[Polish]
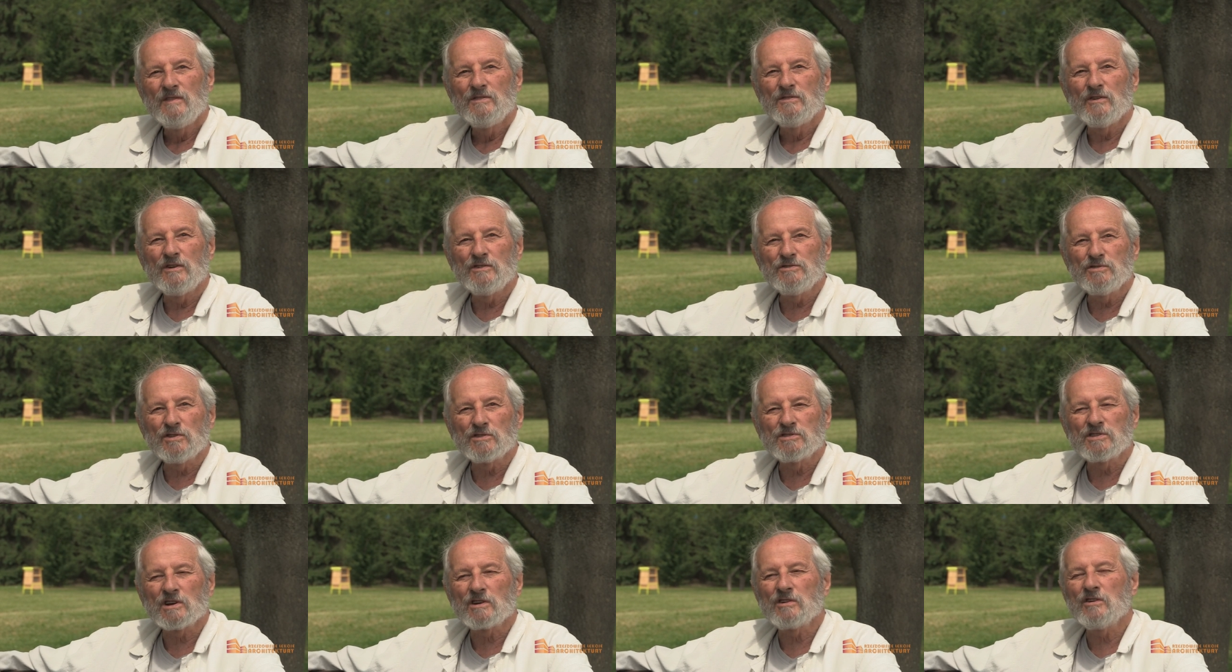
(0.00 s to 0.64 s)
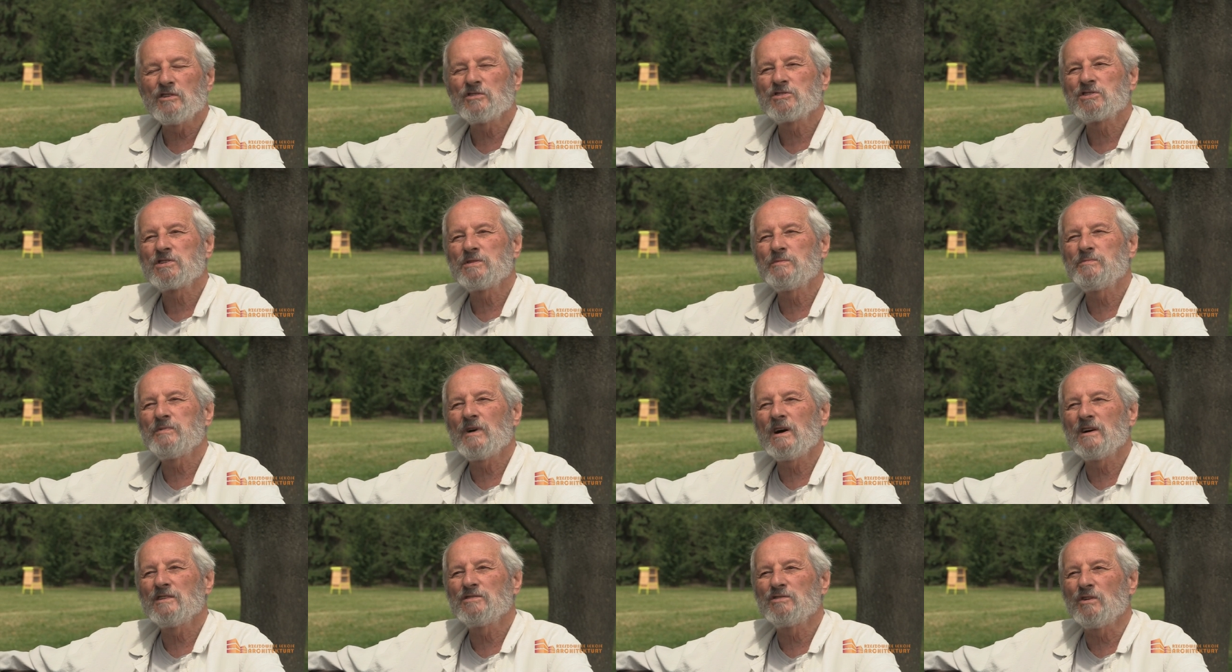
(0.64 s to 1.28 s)
No i do tego jeszcze
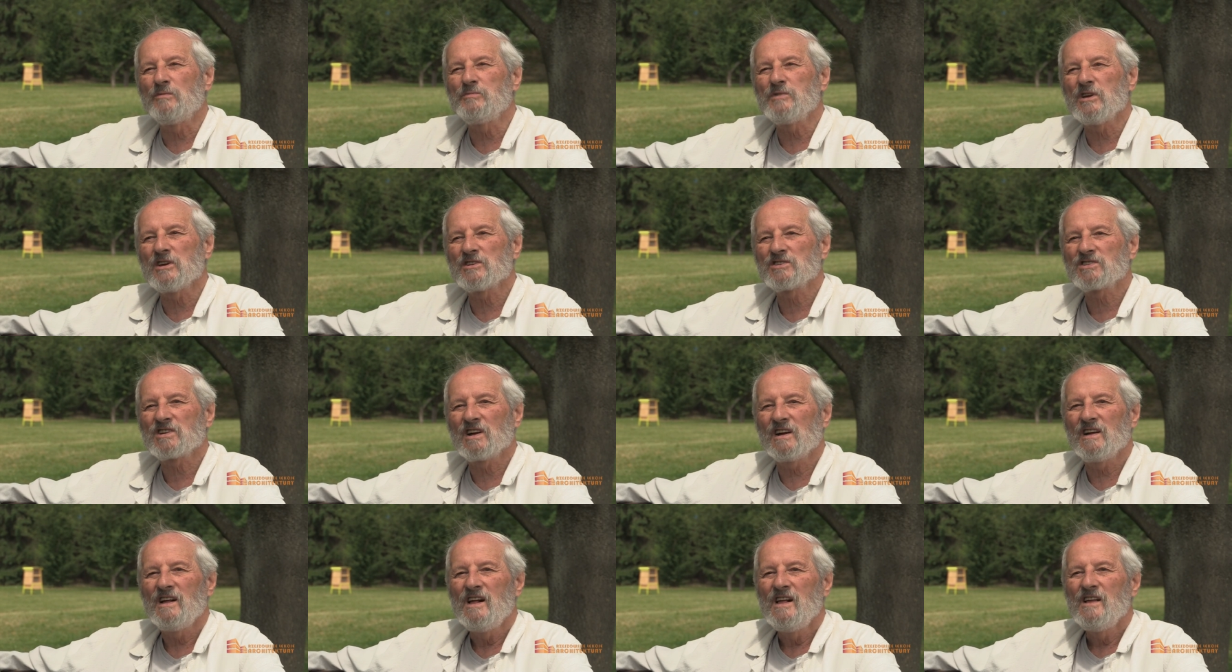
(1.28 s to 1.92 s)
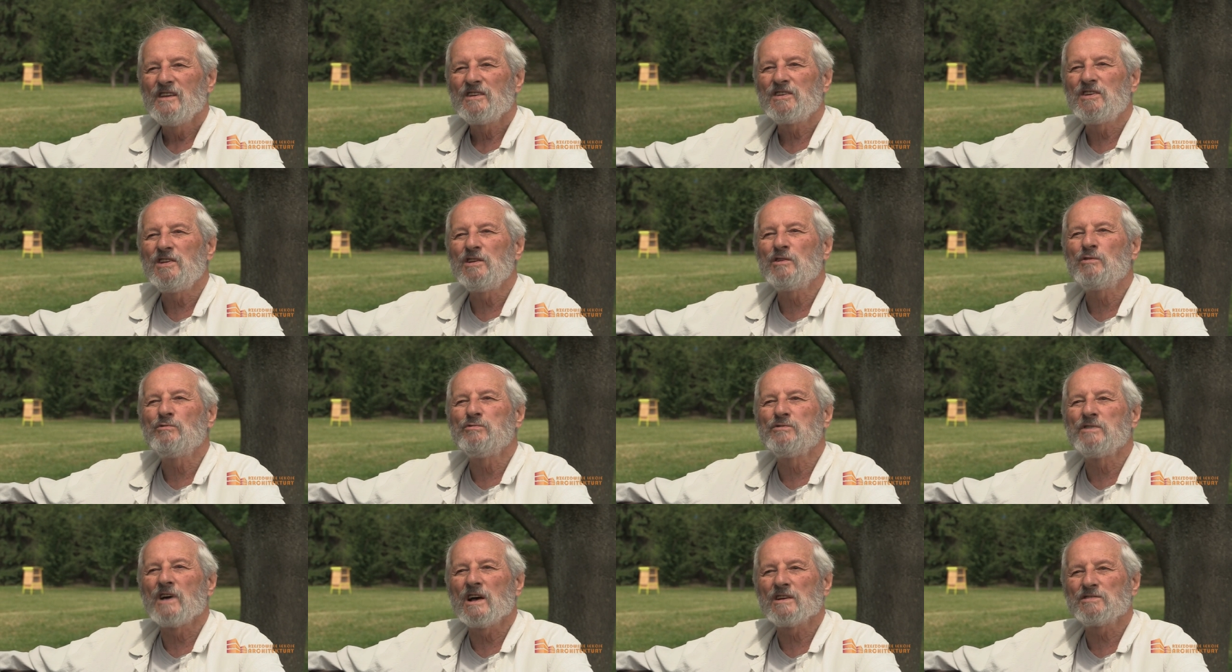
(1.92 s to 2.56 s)
była domieszka
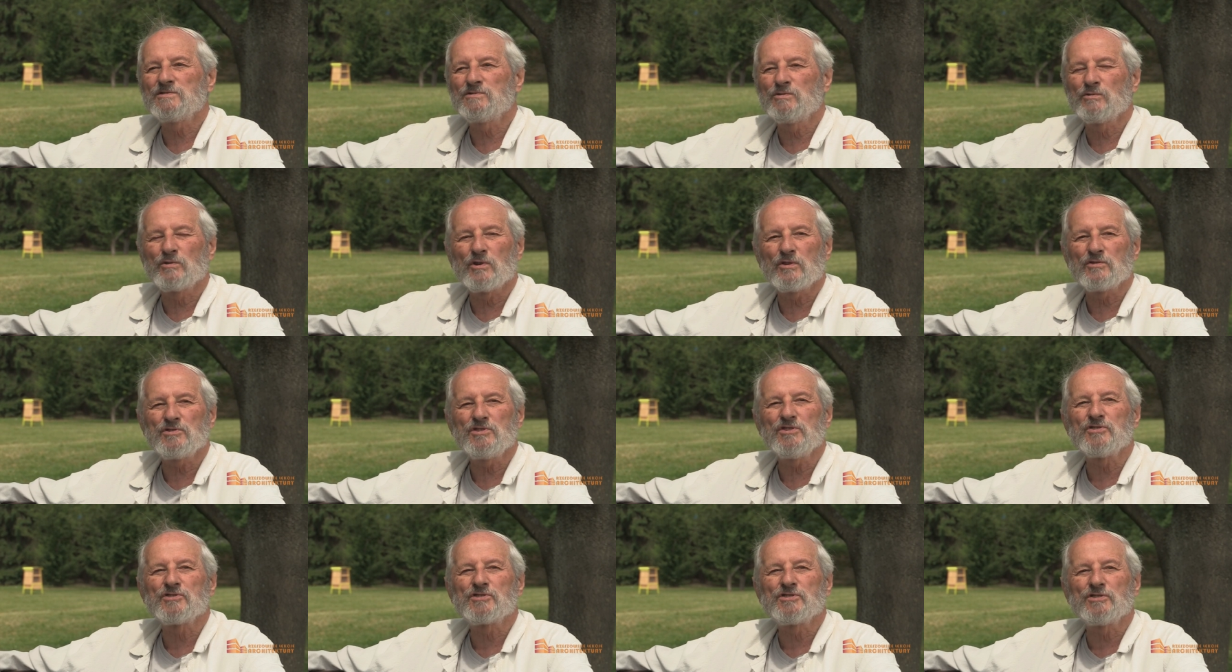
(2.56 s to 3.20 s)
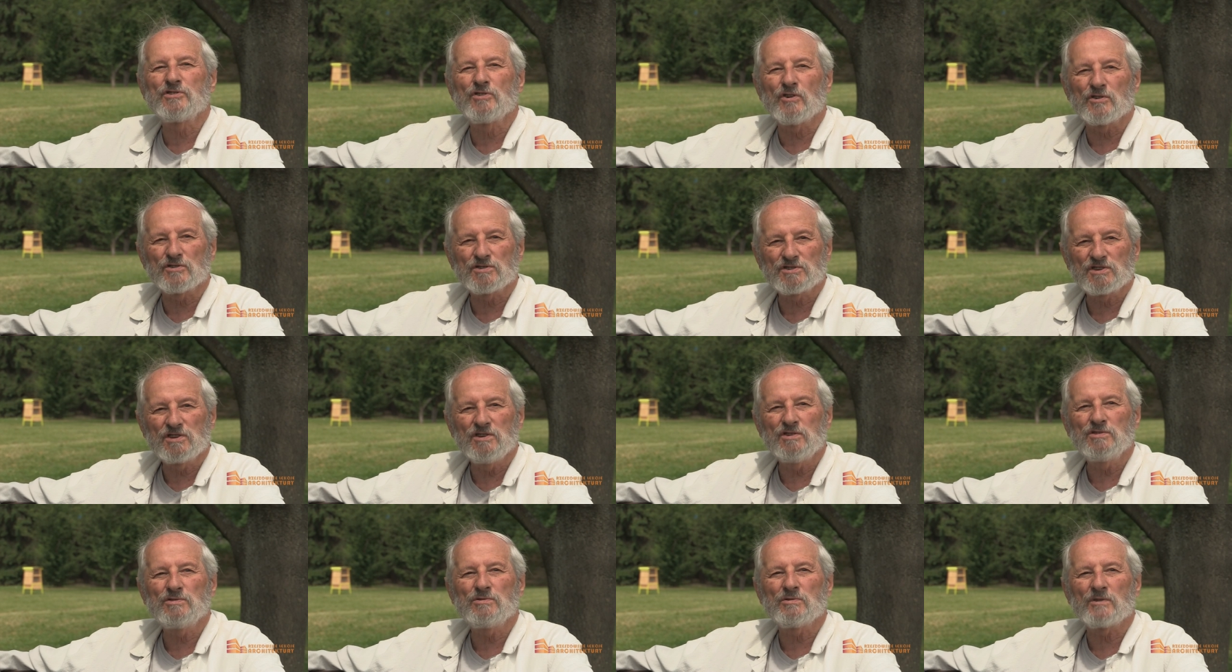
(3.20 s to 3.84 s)
kilkunastu rodzin
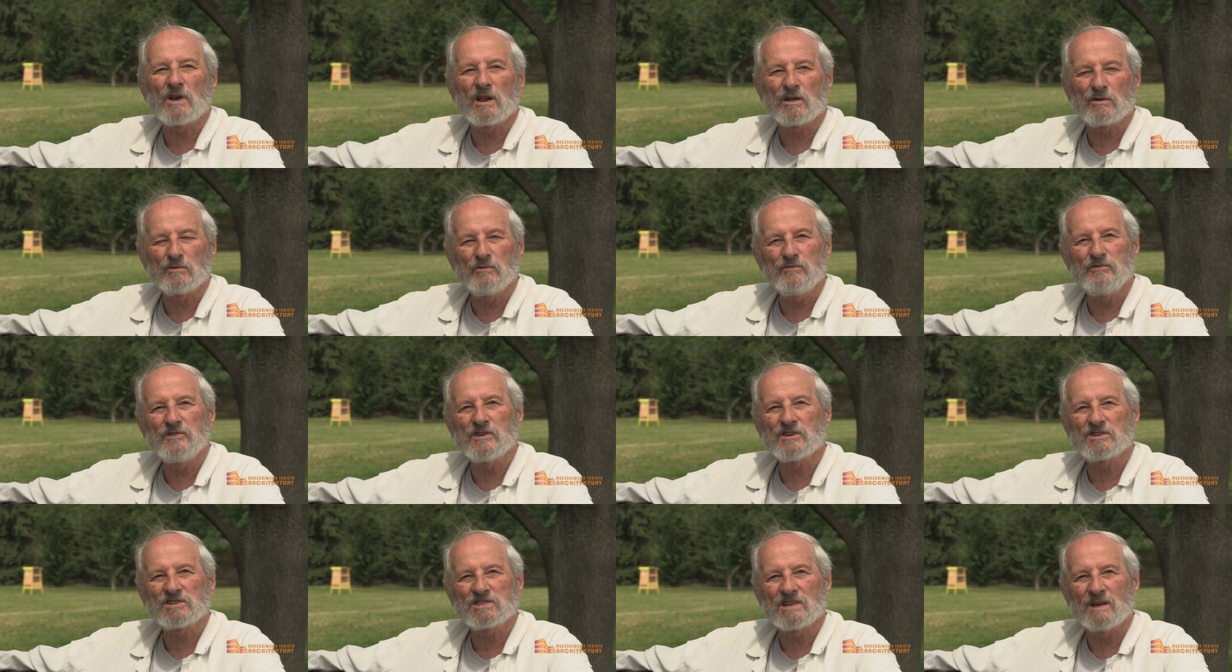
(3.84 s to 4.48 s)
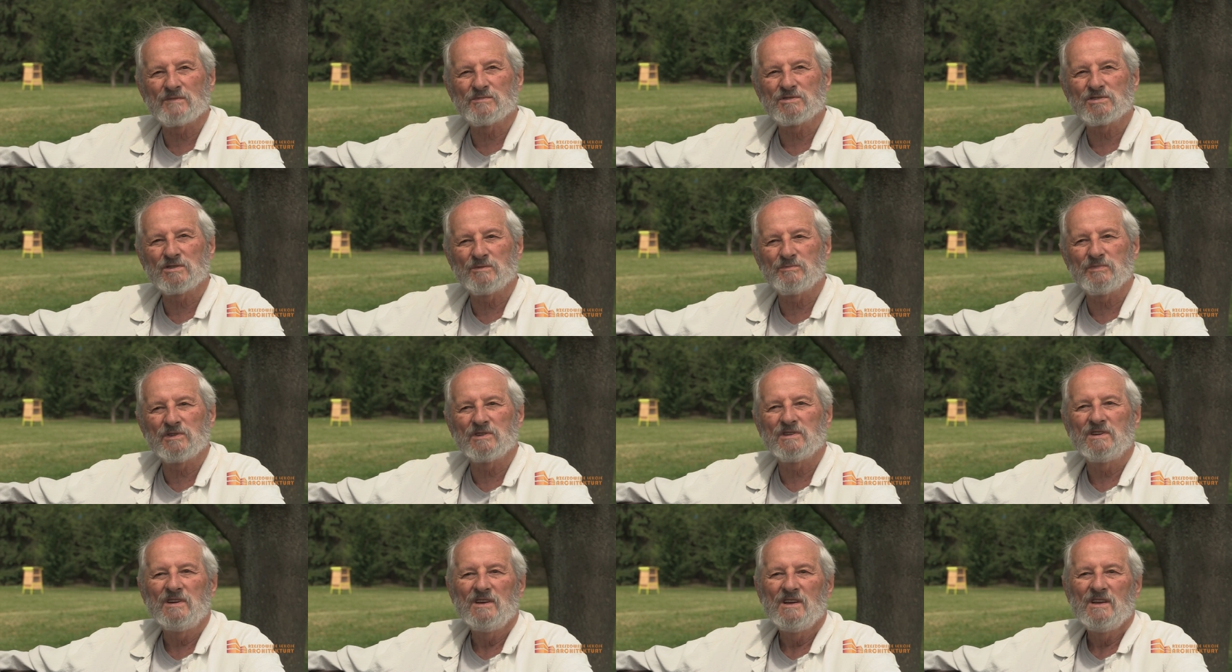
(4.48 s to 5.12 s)
żydowskich, która również tam
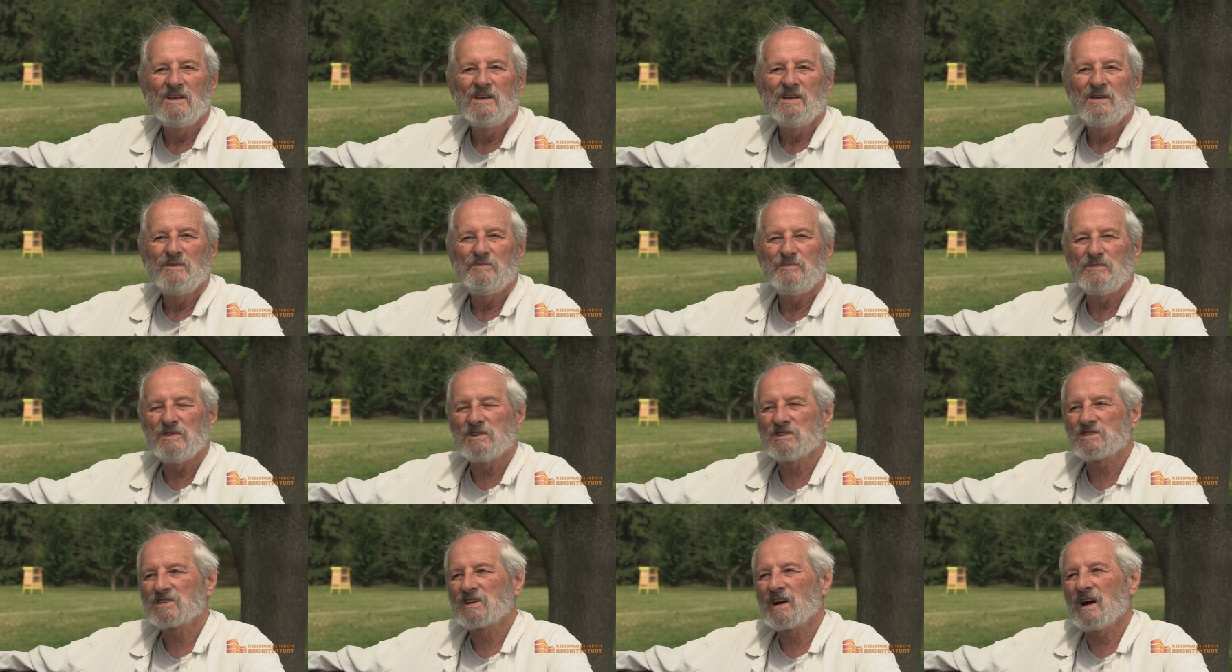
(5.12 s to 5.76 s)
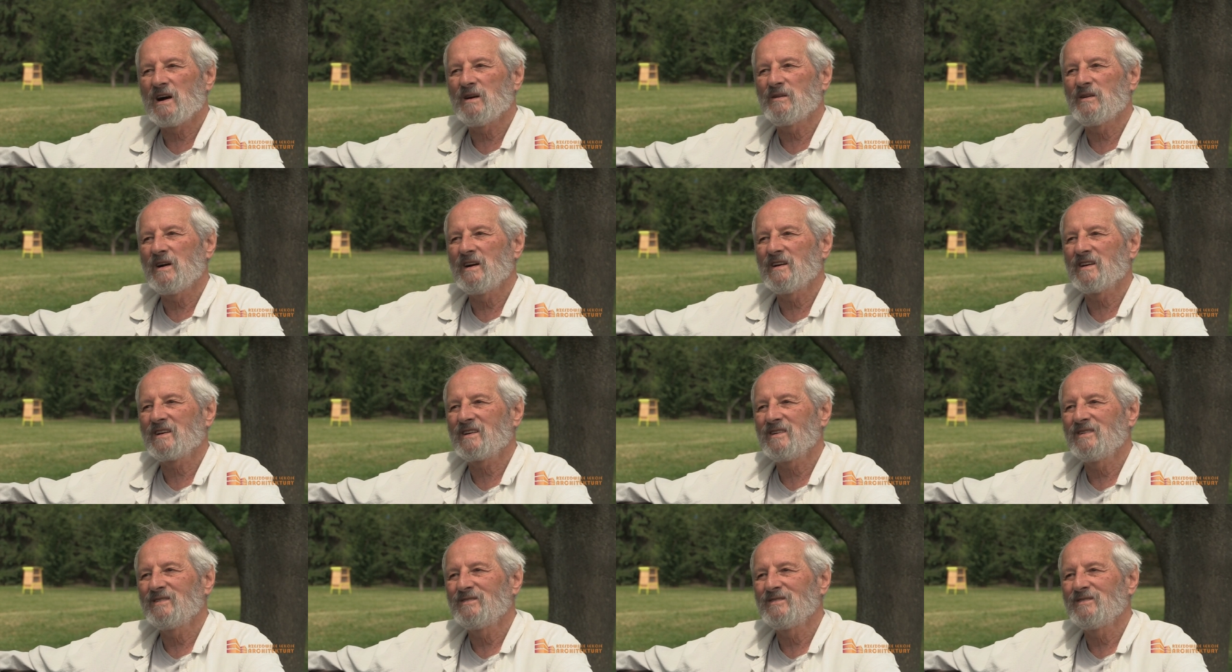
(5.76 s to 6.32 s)
sobie mieszkała.